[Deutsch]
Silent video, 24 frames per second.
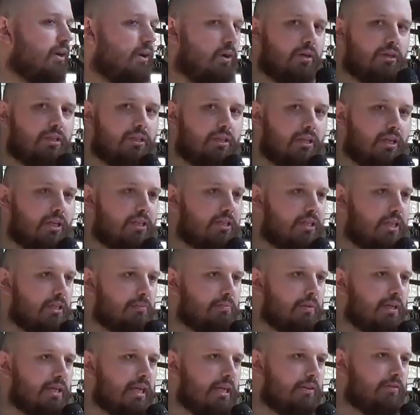Heute
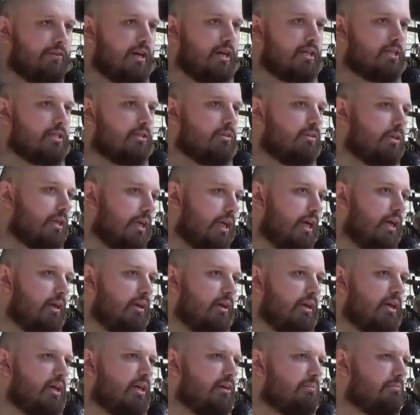sieht man etwas,
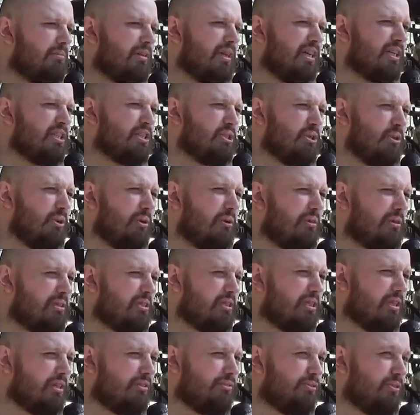okay, ähm, es
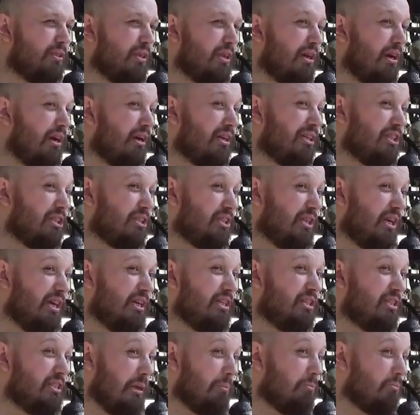könnte vielleicht
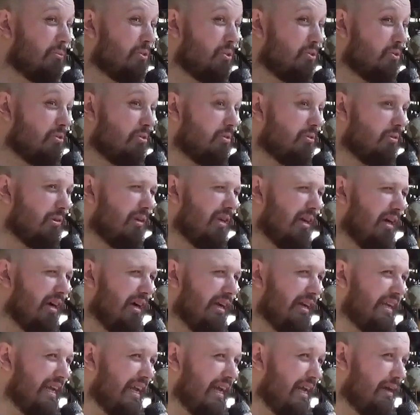ein Samsung,
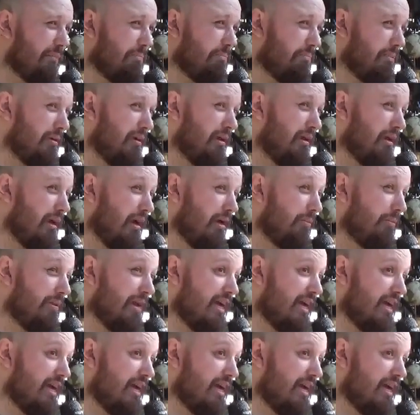ein Apple, ein